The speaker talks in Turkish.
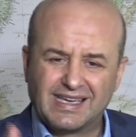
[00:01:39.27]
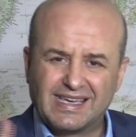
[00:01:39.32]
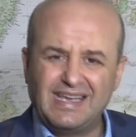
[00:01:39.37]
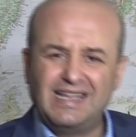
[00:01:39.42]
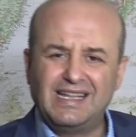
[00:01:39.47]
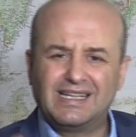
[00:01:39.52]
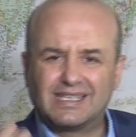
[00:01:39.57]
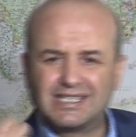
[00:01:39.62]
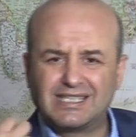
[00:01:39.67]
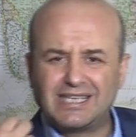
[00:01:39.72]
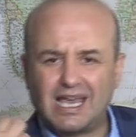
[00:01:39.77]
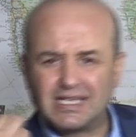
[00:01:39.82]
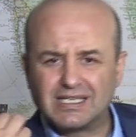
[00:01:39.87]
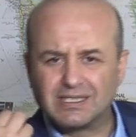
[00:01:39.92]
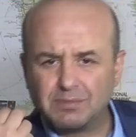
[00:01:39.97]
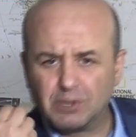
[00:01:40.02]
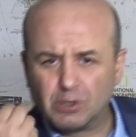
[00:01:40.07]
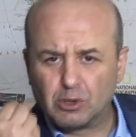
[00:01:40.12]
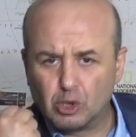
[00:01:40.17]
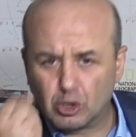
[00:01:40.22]
İlk
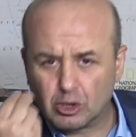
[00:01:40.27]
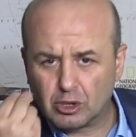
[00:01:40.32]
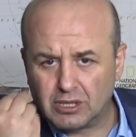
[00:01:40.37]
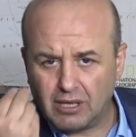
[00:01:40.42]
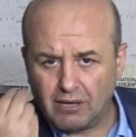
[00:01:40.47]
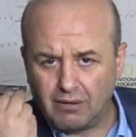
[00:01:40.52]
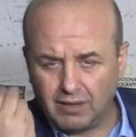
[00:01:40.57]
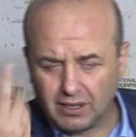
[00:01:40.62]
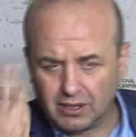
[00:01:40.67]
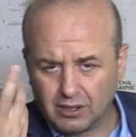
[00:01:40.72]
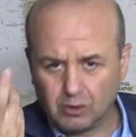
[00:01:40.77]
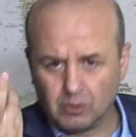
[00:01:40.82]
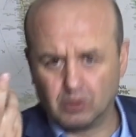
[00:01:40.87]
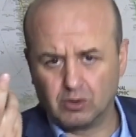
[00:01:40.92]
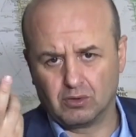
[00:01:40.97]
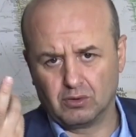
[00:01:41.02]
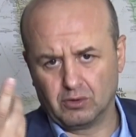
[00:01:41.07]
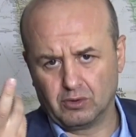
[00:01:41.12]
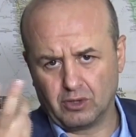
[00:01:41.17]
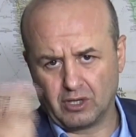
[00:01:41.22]
kez bir Türk devleti
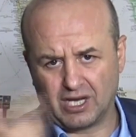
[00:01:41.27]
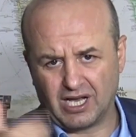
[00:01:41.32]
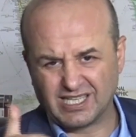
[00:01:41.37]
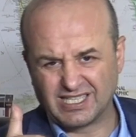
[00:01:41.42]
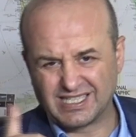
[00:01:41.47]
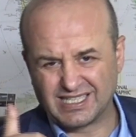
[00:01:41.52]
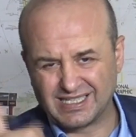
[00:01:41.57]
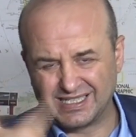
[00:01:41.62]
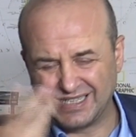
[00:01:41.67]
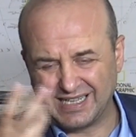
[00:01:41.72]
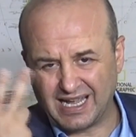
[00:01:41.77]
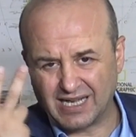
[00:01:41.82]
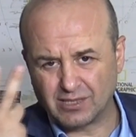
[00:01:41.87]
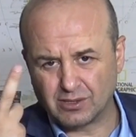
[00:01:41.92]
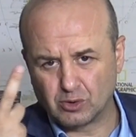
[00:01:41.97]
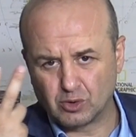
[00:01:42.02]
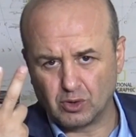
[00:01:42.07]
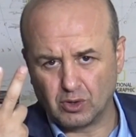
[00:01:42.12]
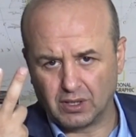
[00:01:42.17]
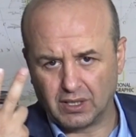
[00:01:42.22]
kuruluyor asırlar
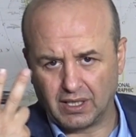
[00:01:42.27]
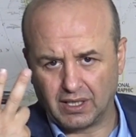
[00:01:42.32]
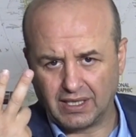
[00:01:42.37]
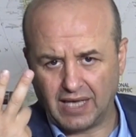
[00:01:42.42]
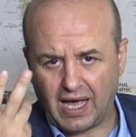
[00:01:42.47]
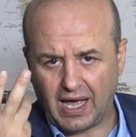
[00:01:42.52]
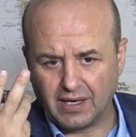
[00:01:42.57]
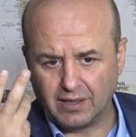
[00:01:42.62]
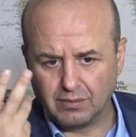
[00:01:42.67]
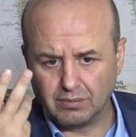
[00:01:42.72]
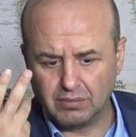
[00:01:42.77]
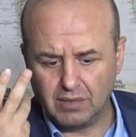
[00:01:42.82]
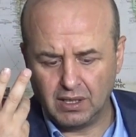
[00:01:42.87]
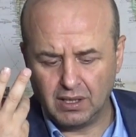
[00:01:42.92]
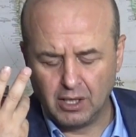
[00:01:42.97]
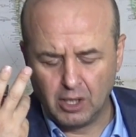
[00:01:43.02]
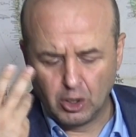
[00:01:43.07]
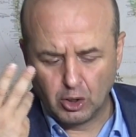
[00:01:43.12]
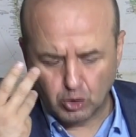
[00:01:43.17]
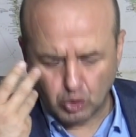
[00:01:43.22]
sonra. Yani e,
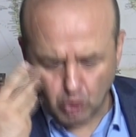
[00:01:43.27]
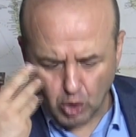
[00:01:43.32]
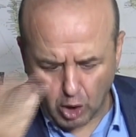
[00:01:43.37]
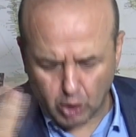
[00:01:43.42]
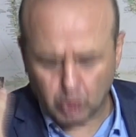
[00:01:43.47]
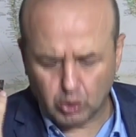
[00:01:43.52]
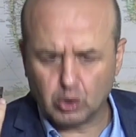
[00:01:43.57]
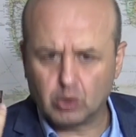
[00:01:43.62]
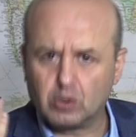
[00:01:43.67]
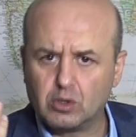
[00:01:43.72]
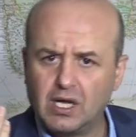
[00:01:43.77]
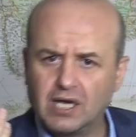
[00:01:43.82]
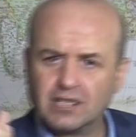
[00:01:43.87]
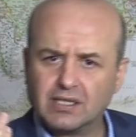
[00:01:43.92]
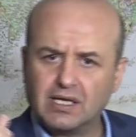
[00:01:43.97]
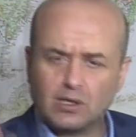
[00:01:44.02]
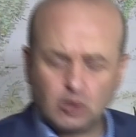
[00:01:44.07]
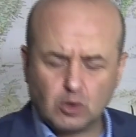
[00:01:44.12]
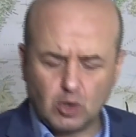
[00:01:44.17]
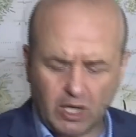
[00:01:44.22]

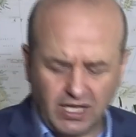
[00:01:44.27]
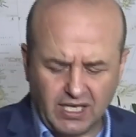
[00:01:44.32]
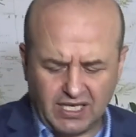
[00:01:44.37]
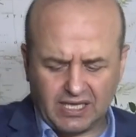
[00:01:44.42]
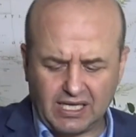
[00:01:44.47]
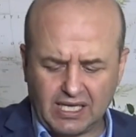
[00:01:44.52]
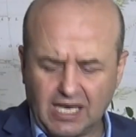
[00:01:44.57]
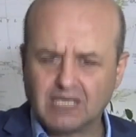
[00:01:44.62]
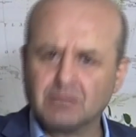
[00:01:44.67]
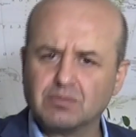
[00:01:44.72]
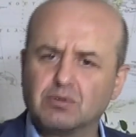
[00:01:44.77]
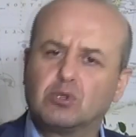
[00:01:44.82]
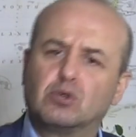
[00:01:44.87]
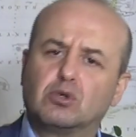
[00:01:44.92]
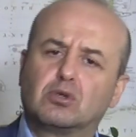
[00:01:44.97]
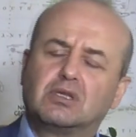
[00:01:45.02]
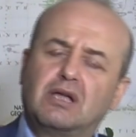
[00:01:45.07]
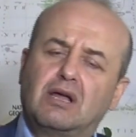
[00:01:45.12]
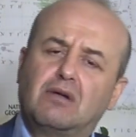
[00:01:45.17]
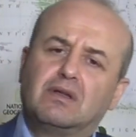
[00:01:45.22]
Göktürklerden sonra ilk kez bir
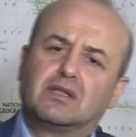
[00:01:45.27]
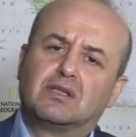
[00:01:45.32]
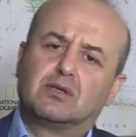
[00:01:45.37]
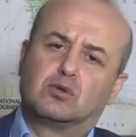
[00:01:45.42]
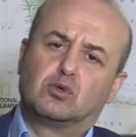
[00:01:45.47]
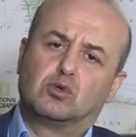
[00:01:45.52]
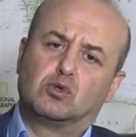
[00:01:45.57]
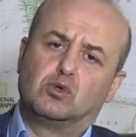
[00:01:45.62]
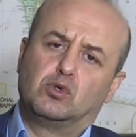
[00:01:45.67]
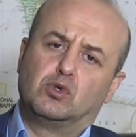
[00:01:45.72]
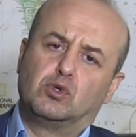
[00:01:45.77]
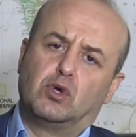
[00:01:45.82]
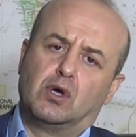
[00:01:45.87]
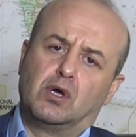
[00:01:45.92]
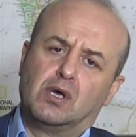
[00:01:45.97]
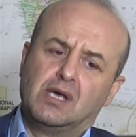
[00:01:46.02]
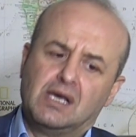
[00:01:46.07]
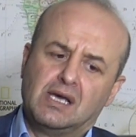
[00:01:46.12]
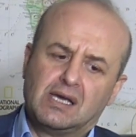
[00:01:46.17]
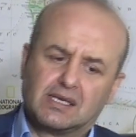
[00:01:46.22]
Türk devleti kuruluyor.
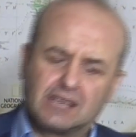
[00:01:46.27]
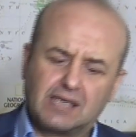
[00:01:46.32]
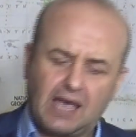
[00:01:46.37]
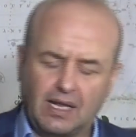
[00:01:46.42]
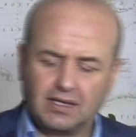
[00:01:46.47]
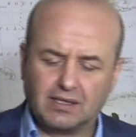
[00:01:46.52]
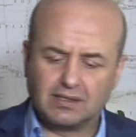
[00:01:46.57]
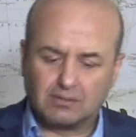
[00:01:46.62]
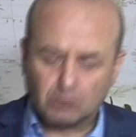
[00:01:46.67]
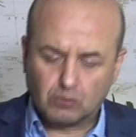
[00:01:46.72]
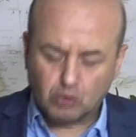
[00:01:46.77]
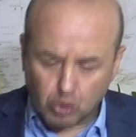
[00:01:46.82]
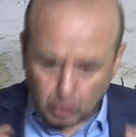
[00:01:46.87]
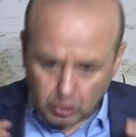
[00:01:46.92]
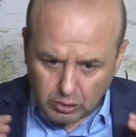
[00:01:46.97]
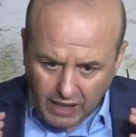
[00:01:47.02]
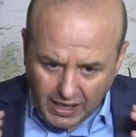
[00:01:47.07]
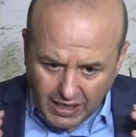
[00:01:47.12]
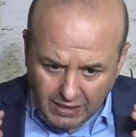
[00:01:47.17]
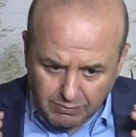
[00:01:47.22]
Yani
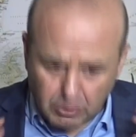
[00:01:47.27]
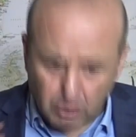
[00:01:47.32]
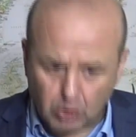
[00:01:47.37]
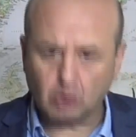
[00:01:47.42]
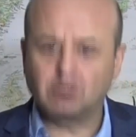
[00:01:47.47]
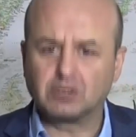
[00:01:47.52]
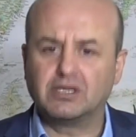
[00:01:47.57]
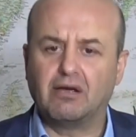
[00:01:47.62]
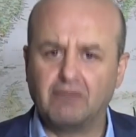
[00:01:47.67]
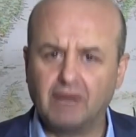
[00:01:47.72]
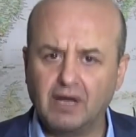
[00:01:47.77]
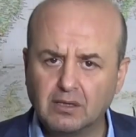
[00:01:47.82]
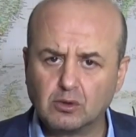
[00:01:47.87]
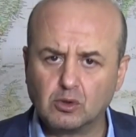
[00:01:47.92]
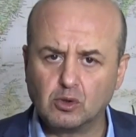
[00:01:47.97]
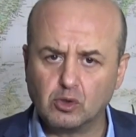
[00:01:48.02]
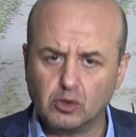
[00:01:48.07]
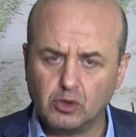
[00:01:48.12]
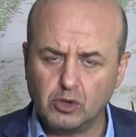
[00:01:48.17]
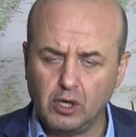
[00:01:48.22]
Türkler birçok devlet
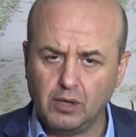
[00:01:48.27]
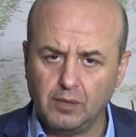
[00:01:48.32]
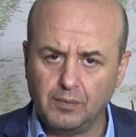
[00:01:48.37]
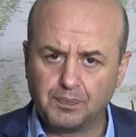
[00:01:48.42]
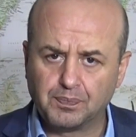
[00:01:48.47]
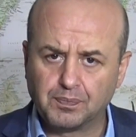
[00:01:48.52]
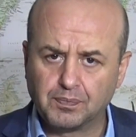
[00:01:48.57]
kuruyor.